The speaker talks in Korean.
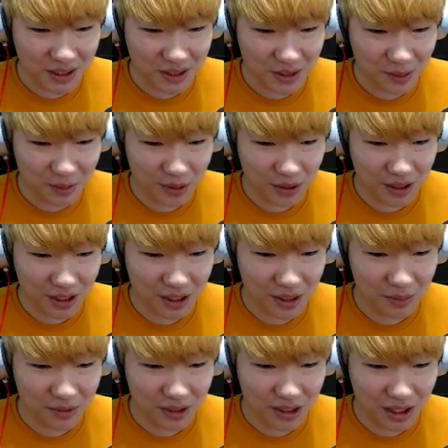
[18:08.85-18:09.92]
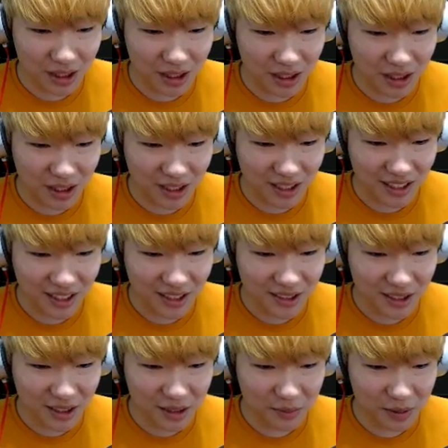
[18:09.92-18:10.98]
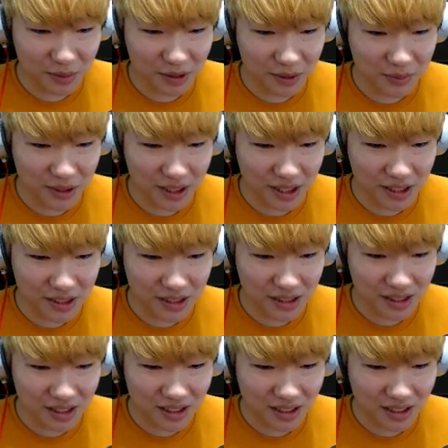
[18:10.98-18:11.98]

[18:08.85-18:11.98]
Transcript: 스태프 되게 찾기 힘들다 찾기 힘든 만큼 세겠지?